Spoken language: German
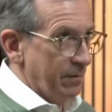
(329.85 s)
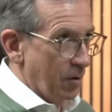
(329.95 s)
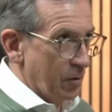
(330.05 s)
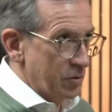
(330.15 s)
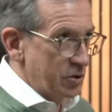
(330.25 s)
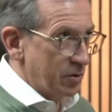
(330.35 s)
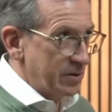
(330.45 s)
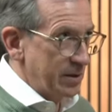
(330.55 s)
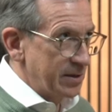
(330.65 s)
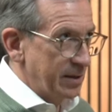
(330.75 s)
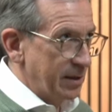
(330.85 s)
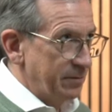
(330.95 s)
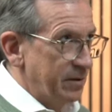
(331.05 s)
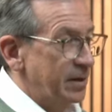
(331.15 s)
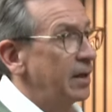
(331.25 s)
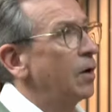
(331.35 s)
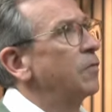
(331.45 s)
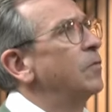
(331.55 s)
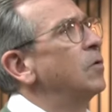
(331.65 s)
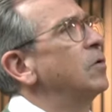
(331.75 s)
Eurostox ist in den Gewinn
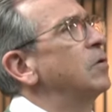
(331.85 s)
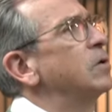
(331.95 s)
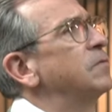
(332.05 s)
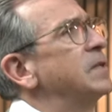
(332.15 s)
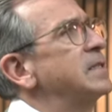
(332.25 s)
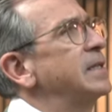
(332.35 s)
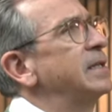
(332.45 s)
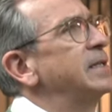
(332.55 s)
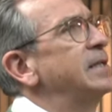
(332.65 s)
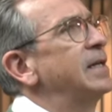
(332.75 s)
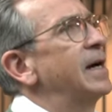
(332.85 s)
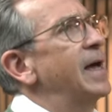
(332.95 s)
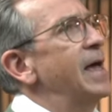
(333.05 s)
gelaufen und wir sehen hier